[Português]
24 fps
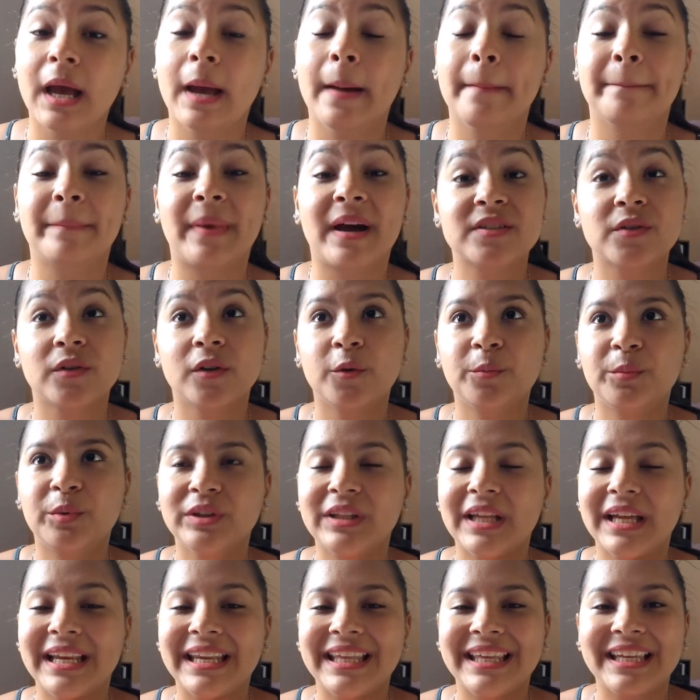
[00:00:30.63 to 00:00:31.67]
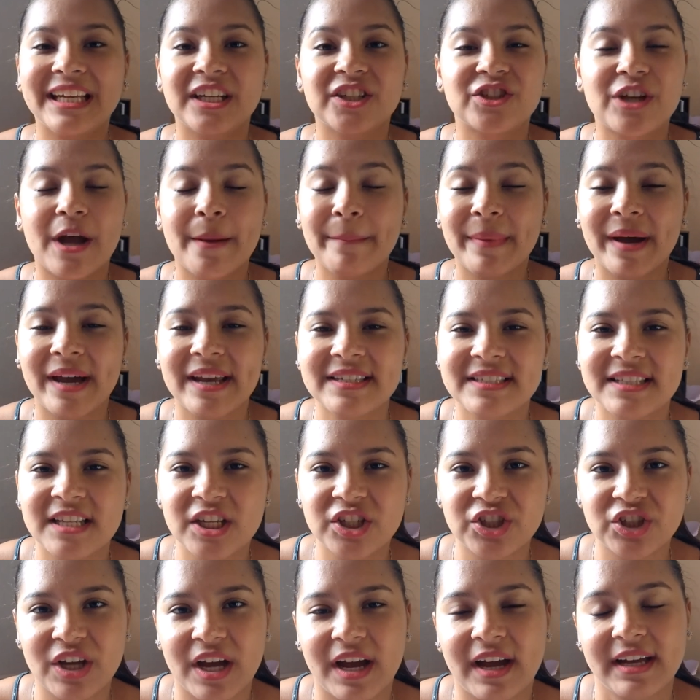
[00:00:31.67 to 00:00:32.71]
Mas eu não poderia jamais
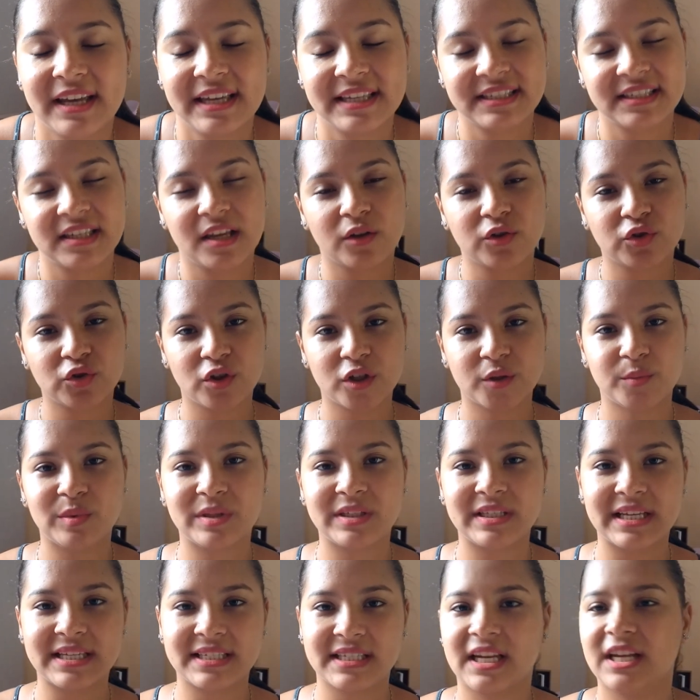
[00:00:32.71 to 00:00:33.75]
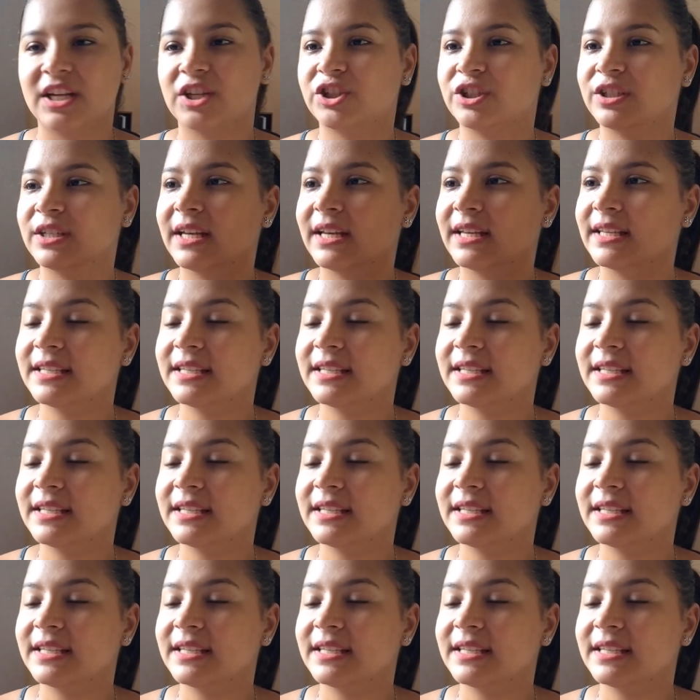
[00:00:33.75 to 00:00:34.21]
deixar esse ano de 2017